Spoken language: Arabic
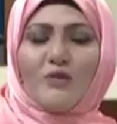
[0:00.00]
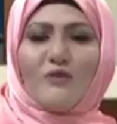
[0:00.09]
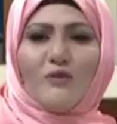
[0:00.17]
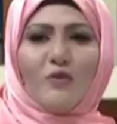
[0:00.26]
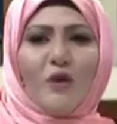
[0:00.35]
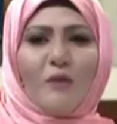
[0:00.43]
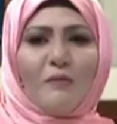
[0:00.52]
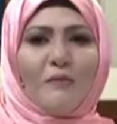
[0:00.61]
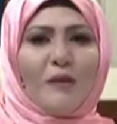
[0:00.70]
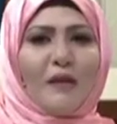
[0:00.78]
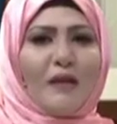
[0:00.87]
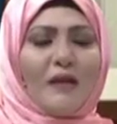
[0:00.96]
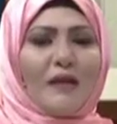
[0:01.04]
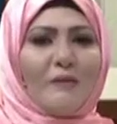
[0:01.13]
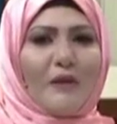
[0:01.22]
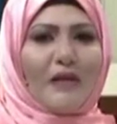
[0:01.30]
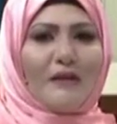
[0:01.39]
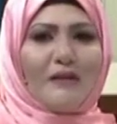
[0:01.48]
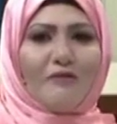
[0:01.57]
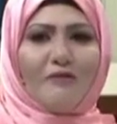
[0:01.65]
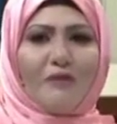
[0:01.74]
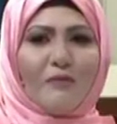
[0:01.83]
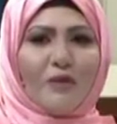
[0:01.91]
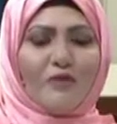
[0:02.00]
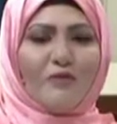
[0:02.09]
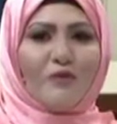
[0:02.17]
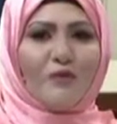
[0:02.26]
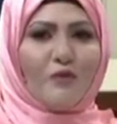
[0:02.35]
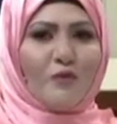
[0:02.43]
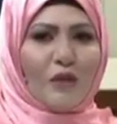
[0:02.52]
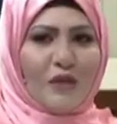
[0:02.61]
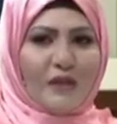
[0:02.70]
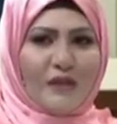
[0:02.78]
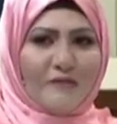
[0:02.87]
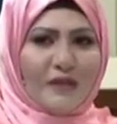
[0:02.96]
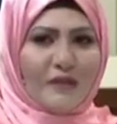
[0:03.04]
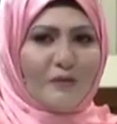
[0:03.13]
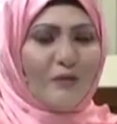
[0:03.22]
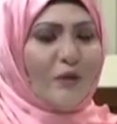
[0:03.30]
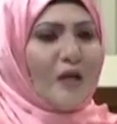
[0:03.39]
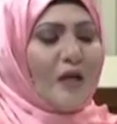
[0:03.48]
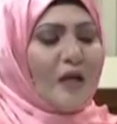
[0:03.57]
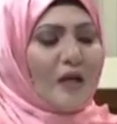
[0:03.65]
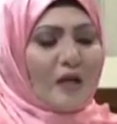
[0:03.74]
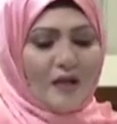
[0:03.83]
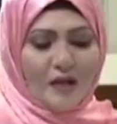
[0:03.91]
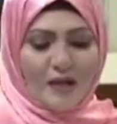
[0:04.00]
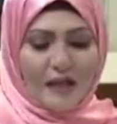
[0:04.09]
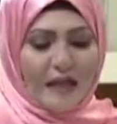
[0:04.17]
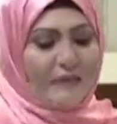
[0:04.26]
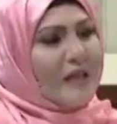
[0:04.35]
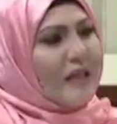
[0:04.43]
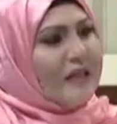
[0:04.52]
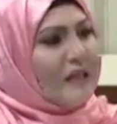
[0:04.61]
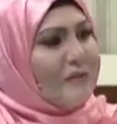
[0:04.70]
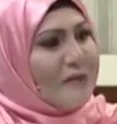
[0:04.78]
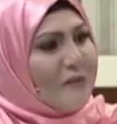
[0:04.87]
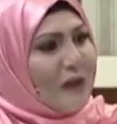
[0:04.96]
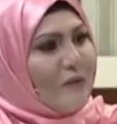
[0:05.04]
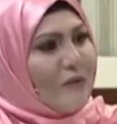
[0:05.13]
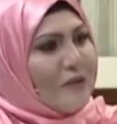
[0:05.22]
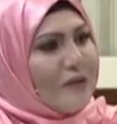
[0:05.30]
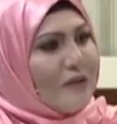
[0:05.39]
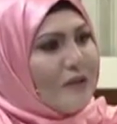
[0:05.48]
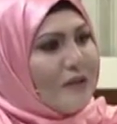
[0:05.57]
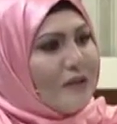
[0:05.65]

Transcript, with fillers: كما شفتوهم رقم الهاتف كما شفتوه ولا الفيسبوك آه، كلمه الختام سي محمود